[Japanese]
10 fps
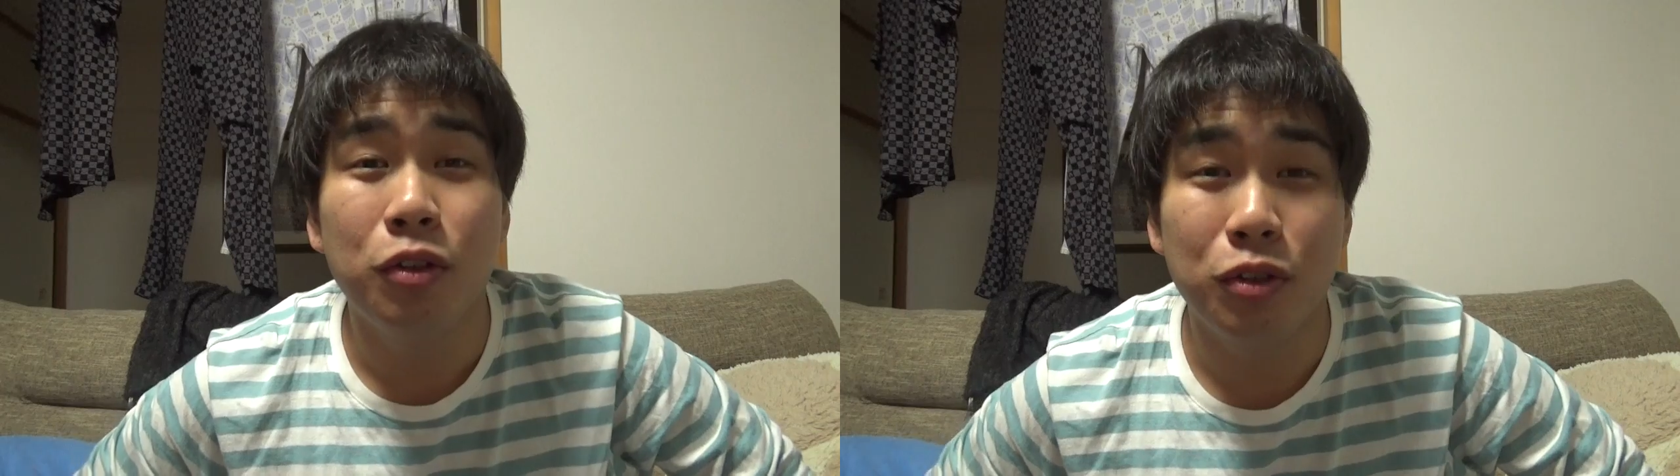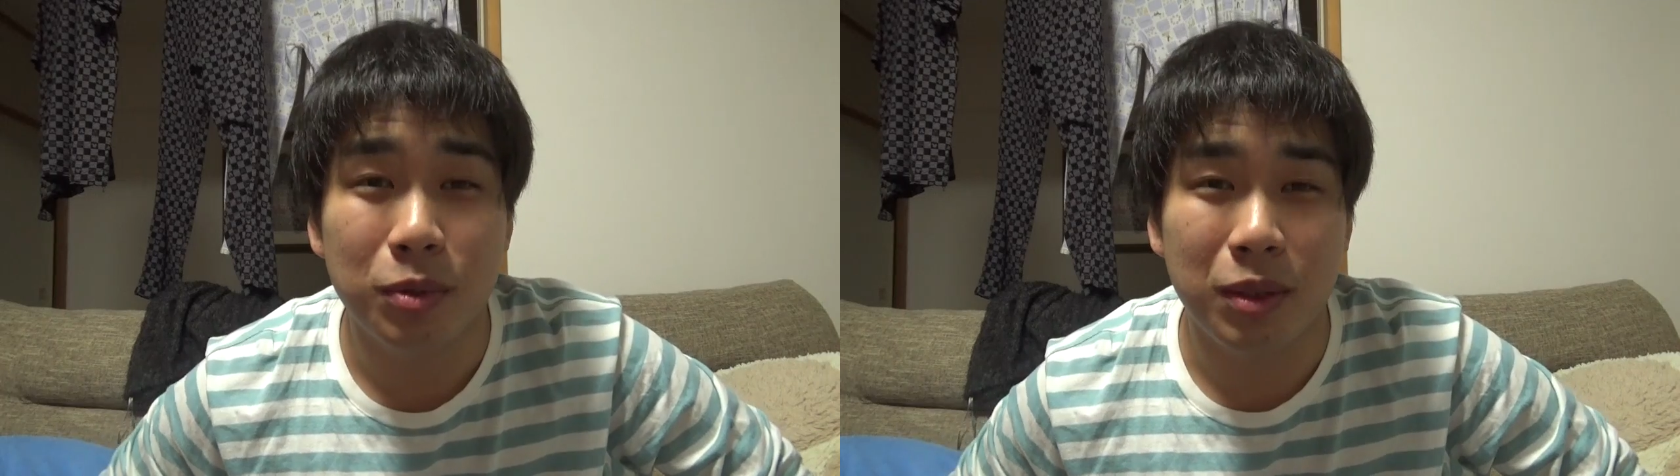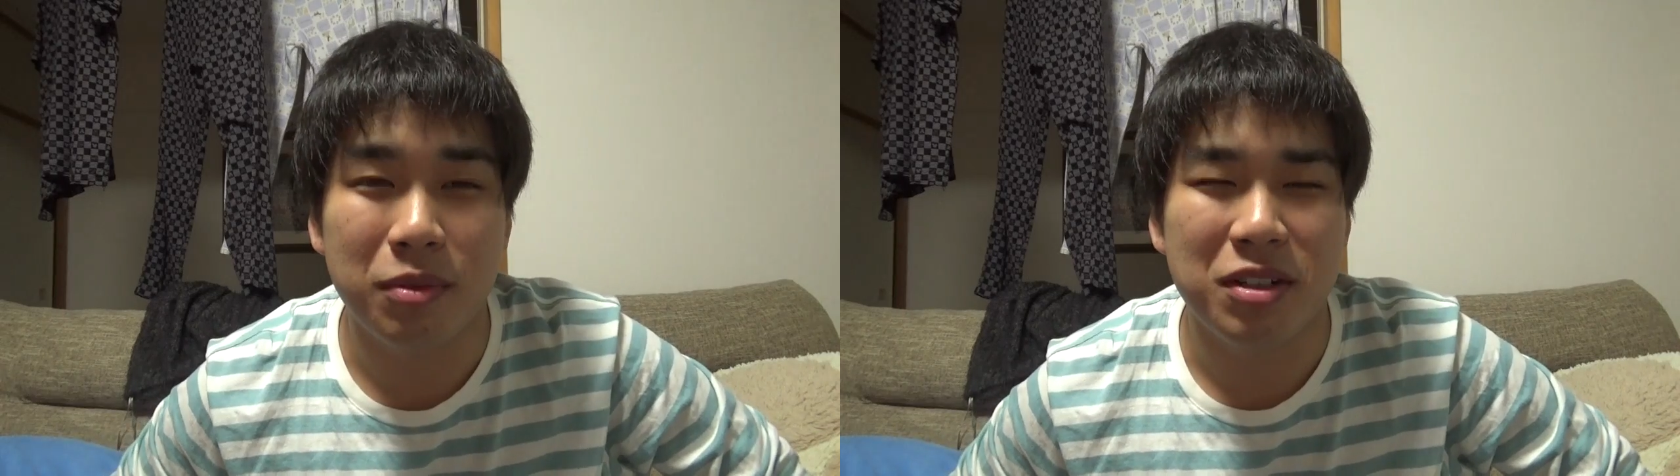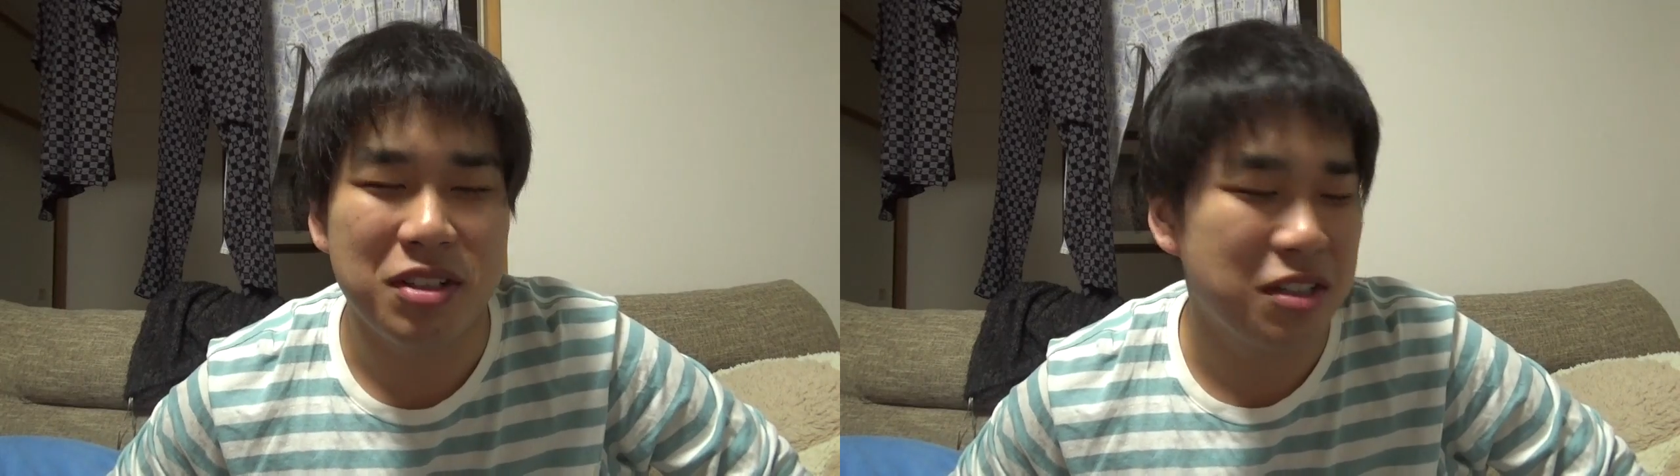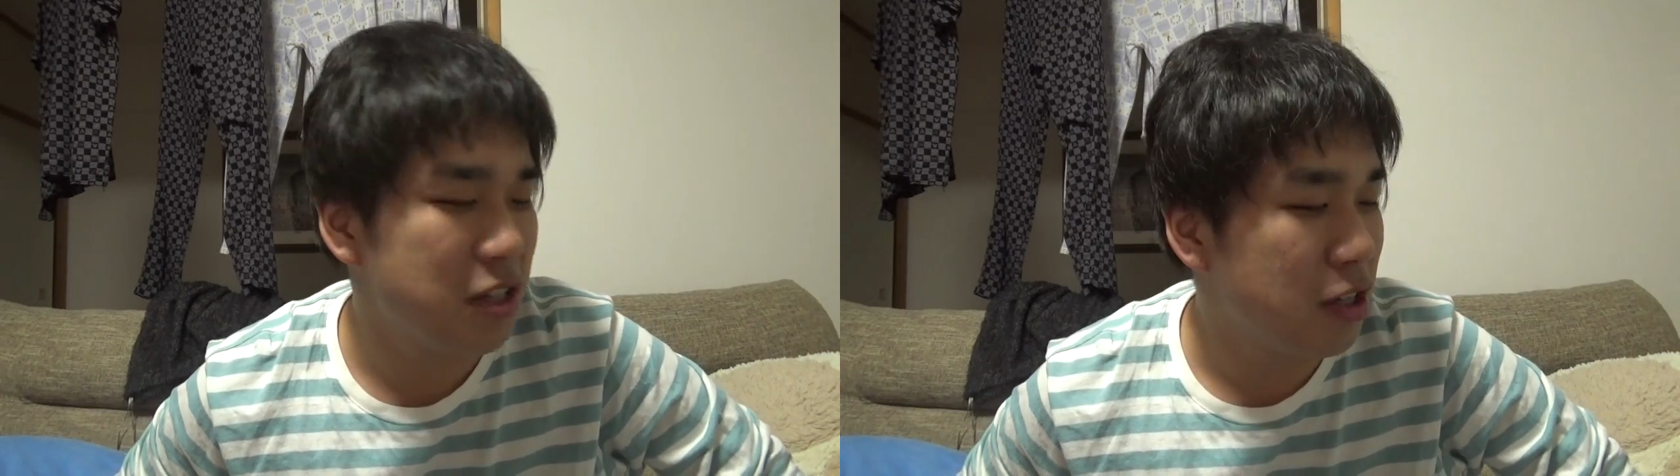どうもなメで
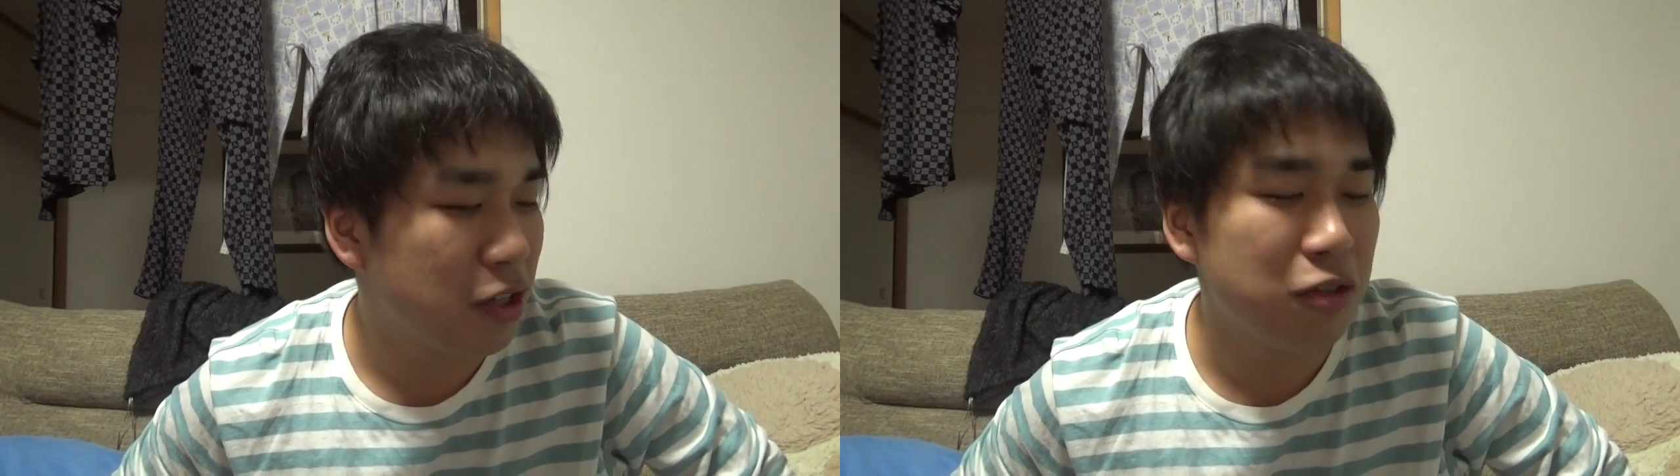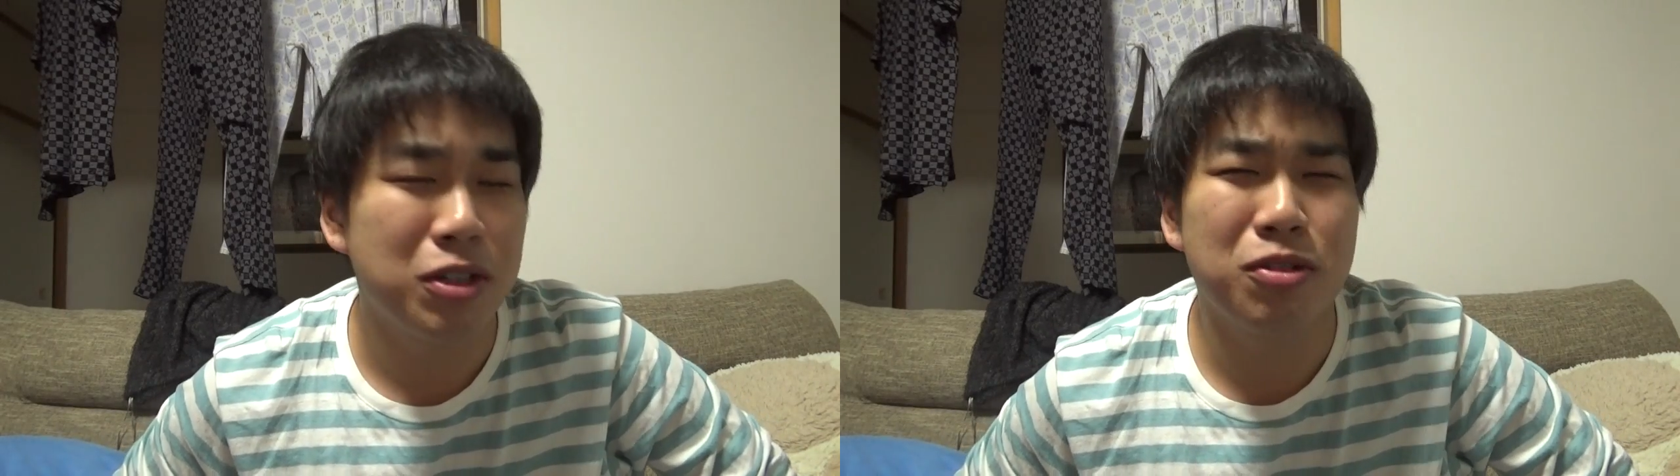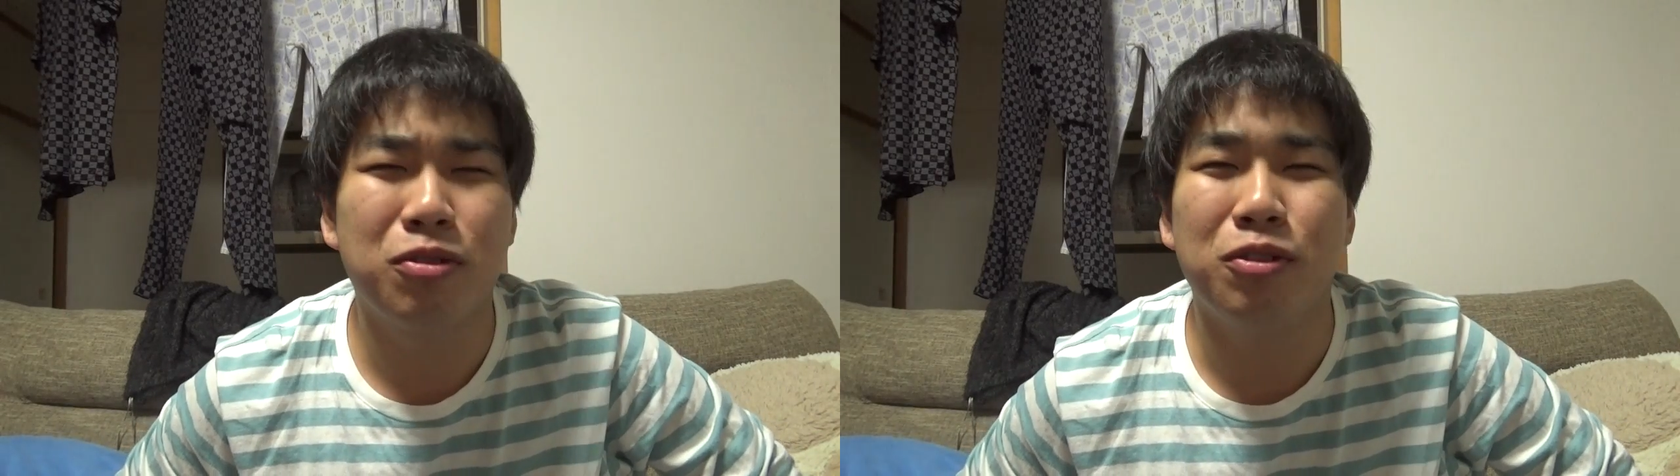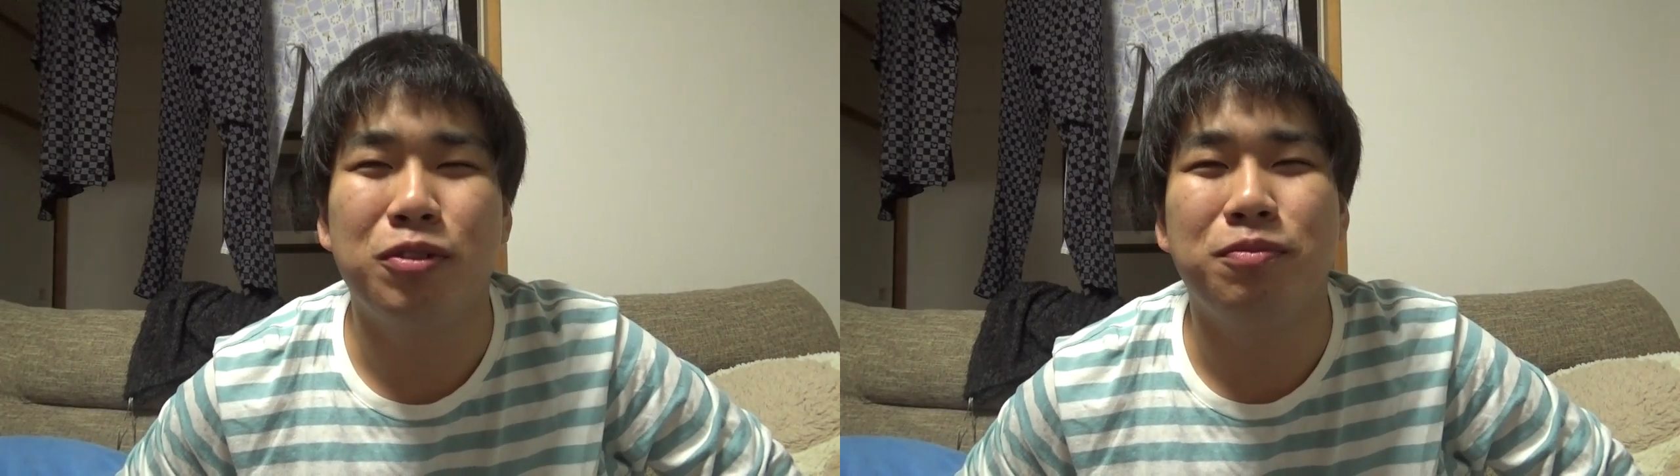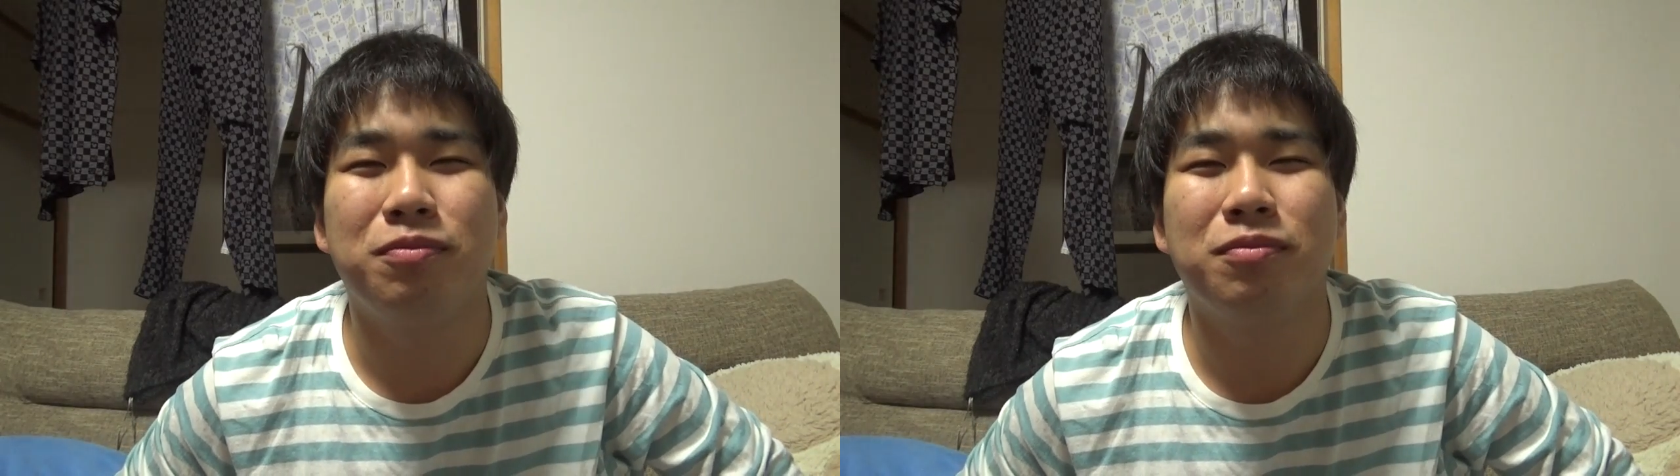す。今日はちょっ
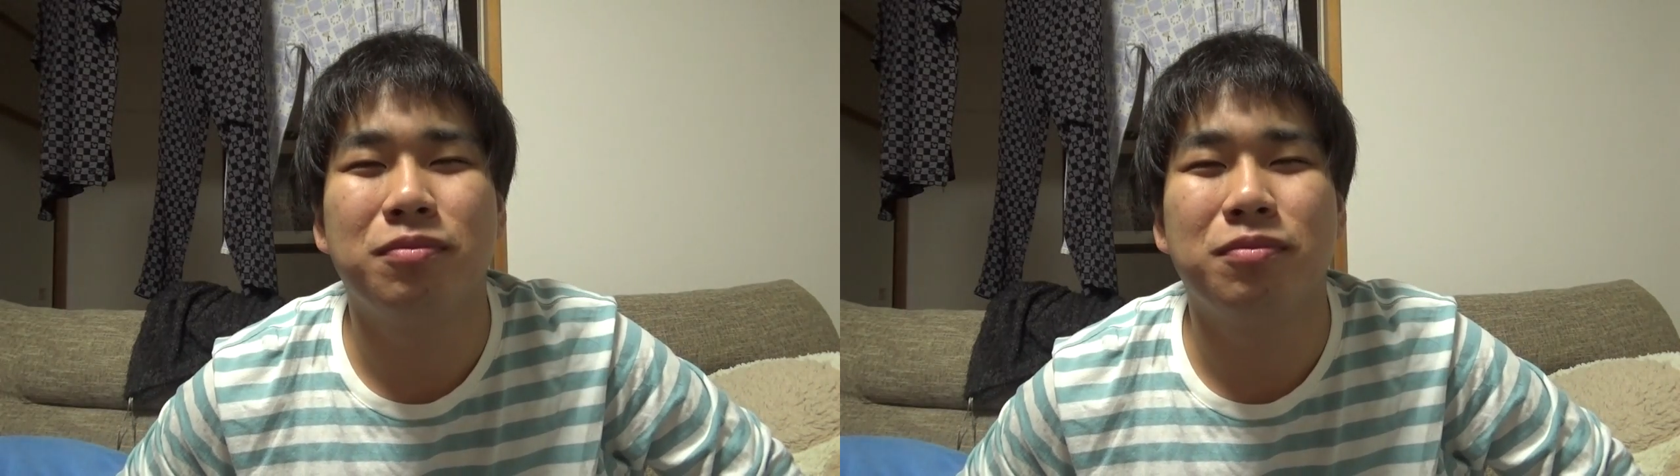と